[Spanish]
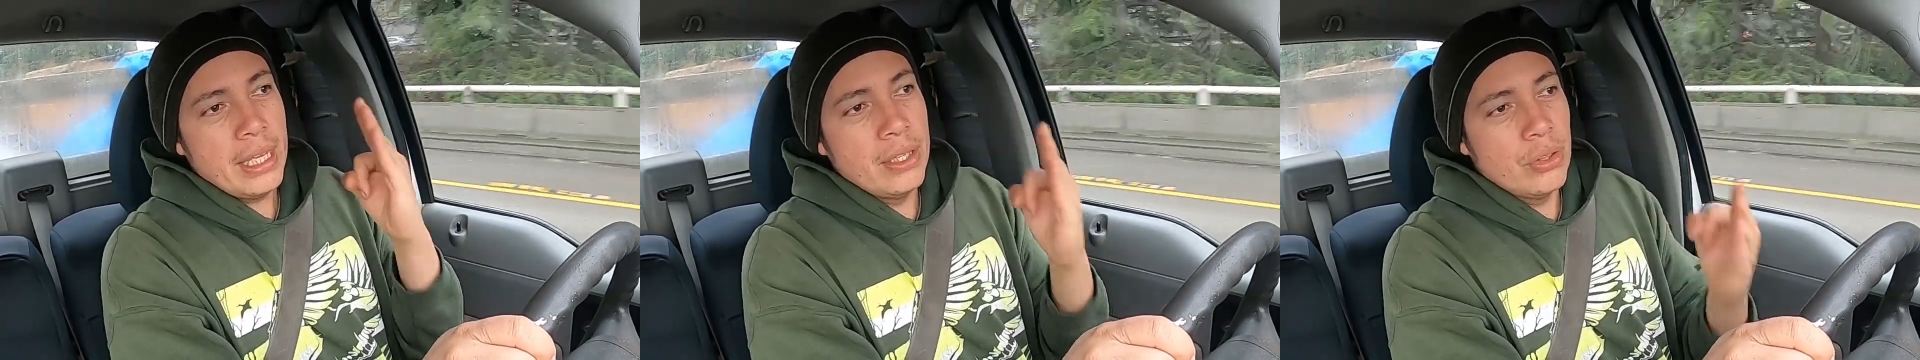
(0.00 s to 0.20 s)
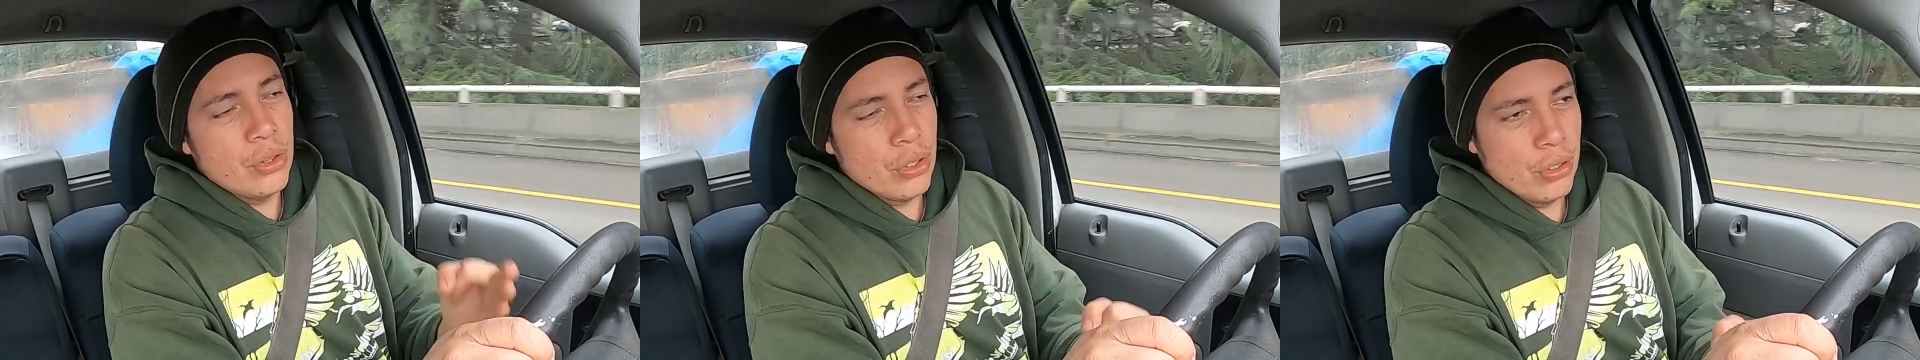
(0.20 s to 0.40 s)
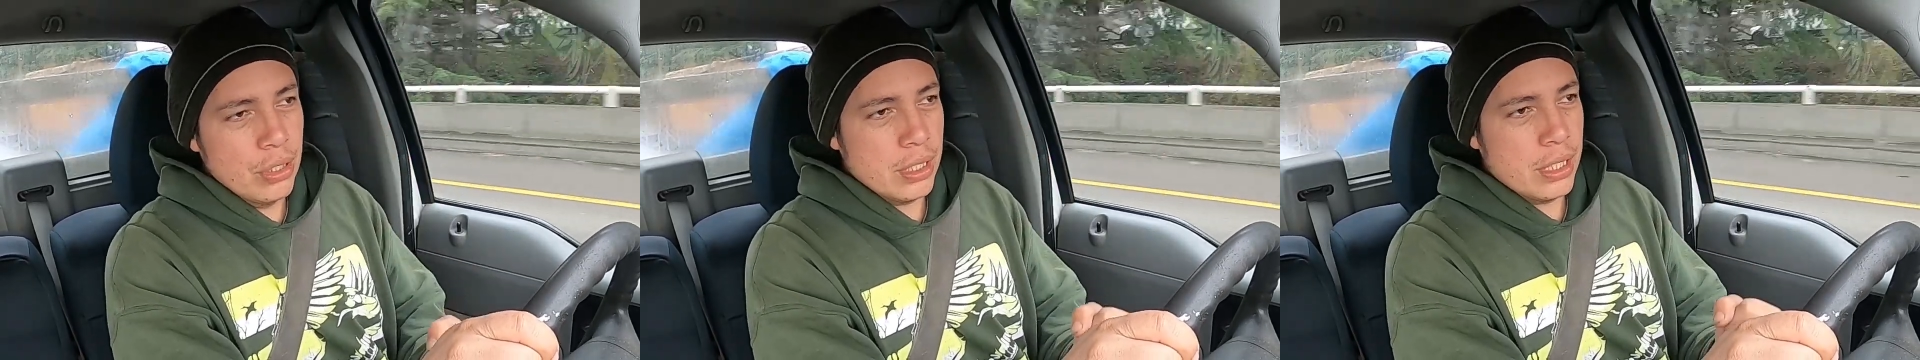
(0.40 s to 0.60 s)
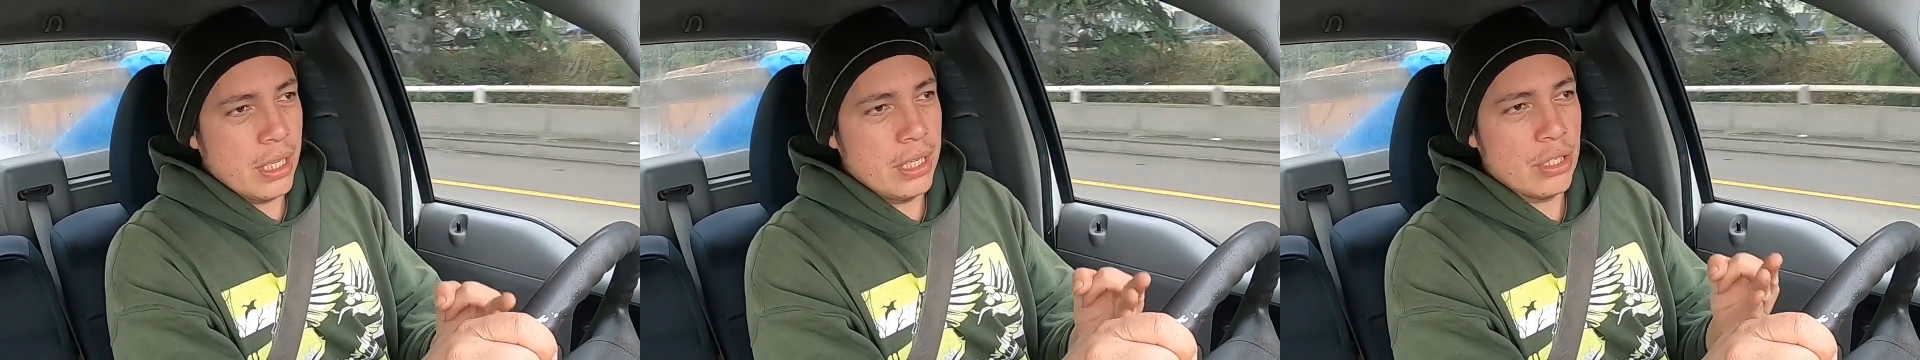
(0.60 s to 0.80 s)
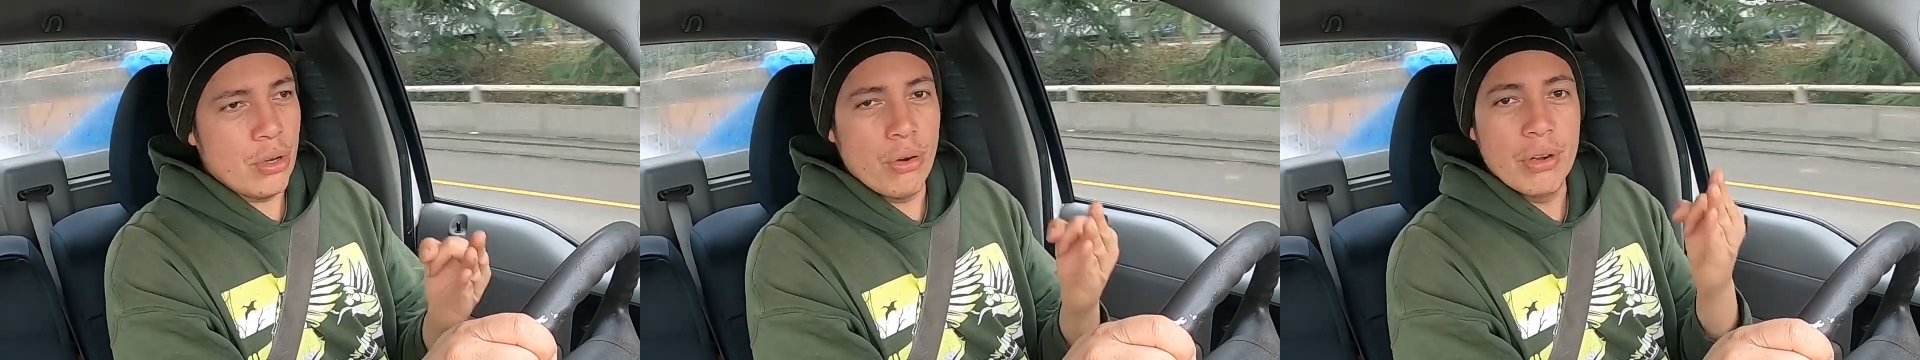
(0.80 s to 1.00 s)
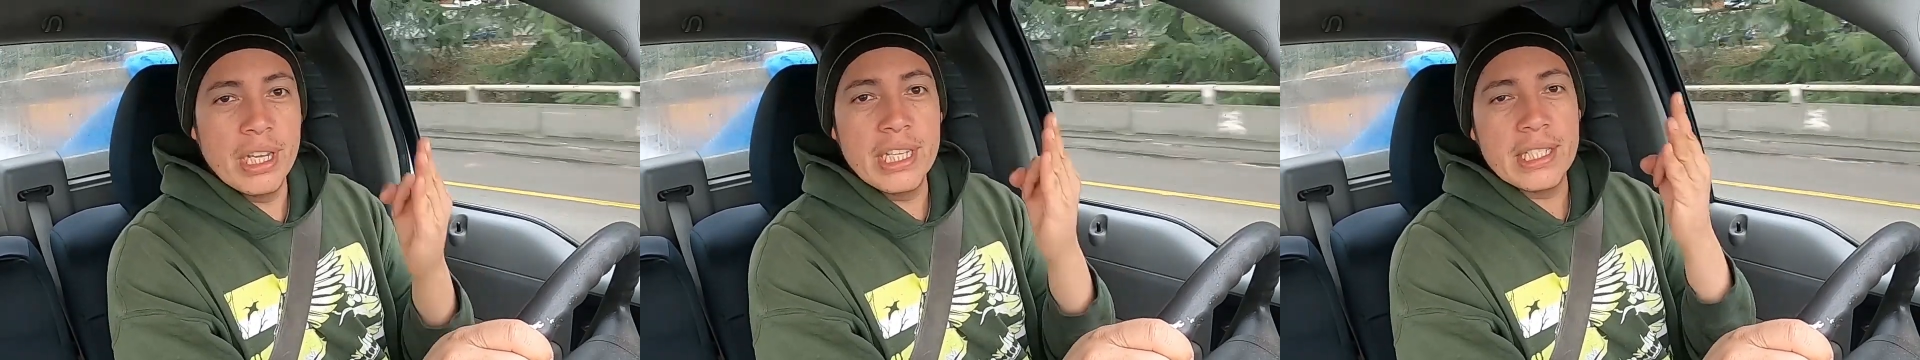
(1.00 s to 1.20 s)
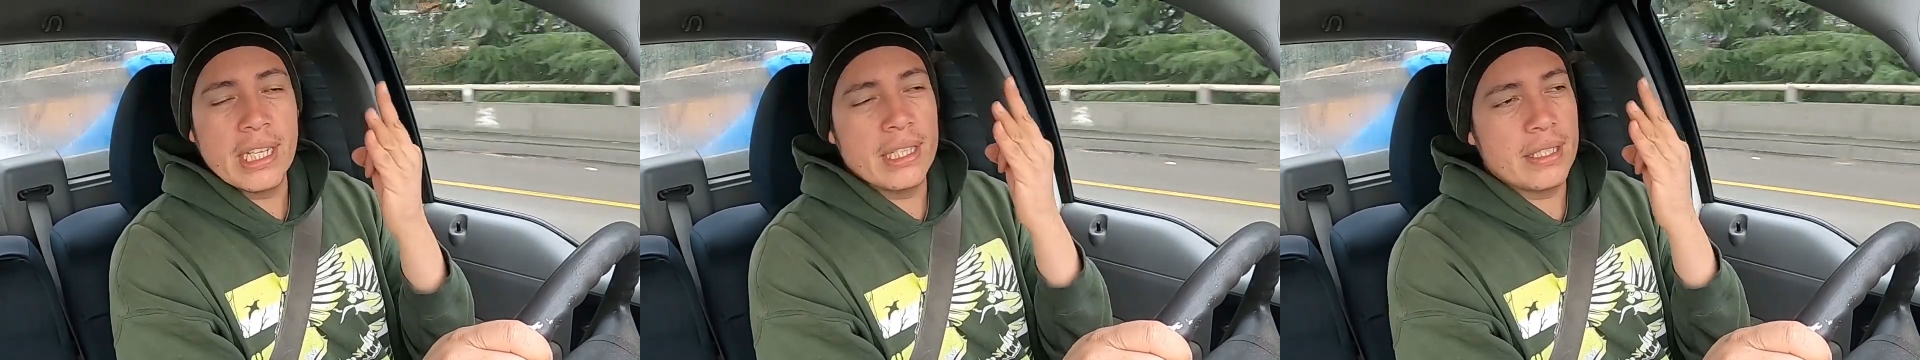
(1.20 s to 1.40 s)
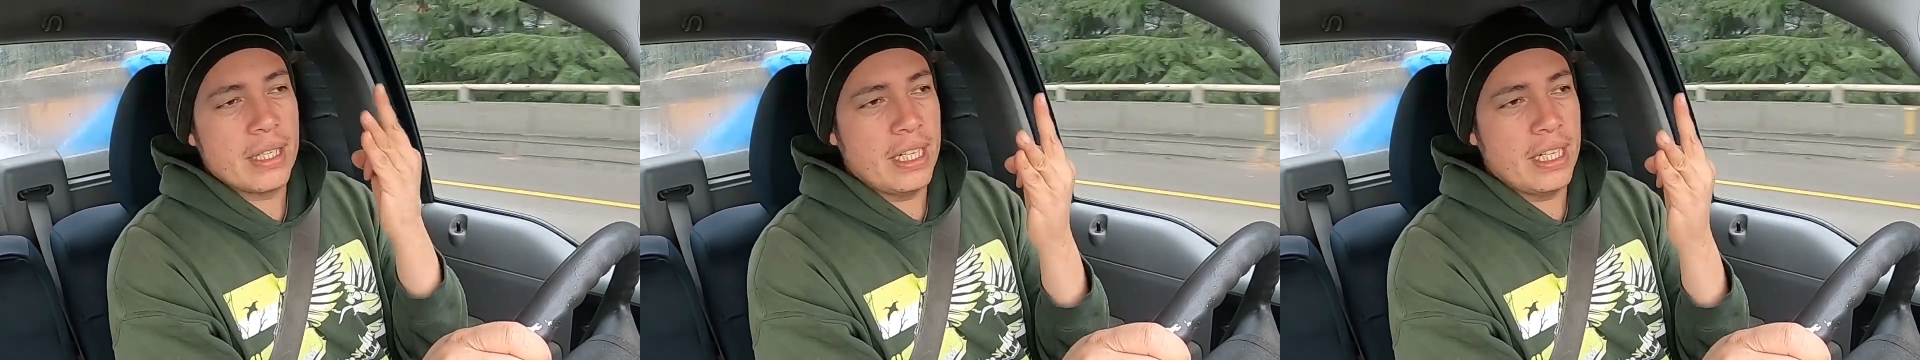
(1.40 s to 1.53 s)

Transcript: Entonces, con esas